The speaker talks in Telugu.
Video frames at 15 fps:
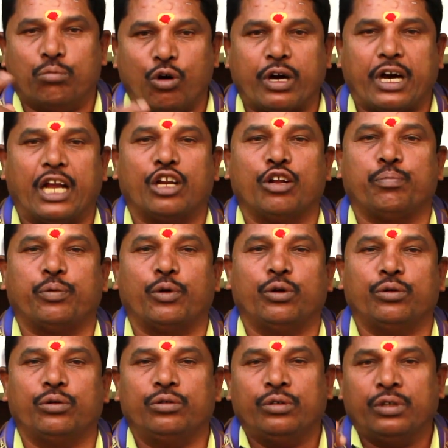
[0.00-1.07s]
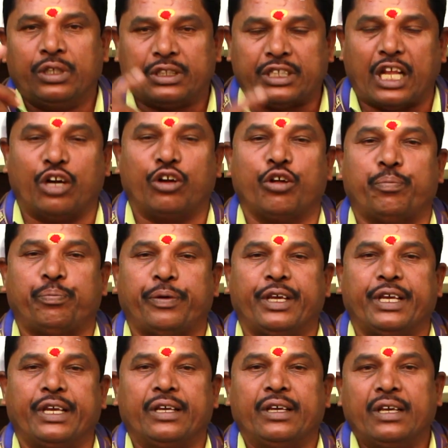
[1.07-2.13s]
మోకాలు నొప్పులు తలనొప్పి
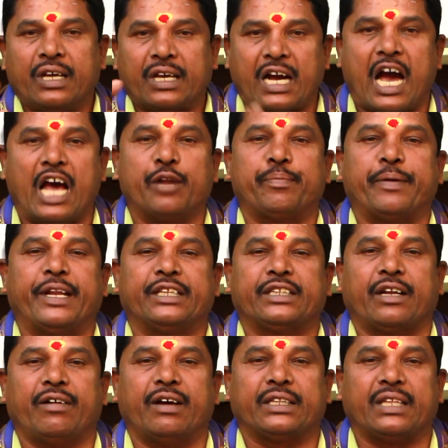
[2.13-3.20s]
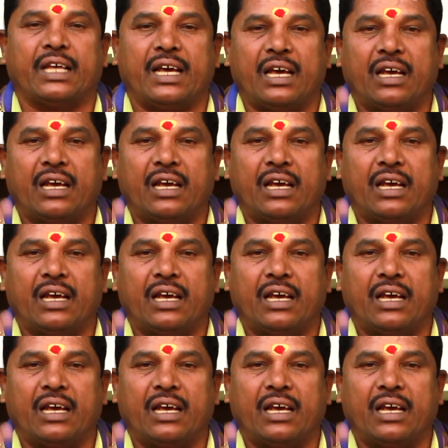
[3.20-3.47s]
కానిపోయిన తర్వాత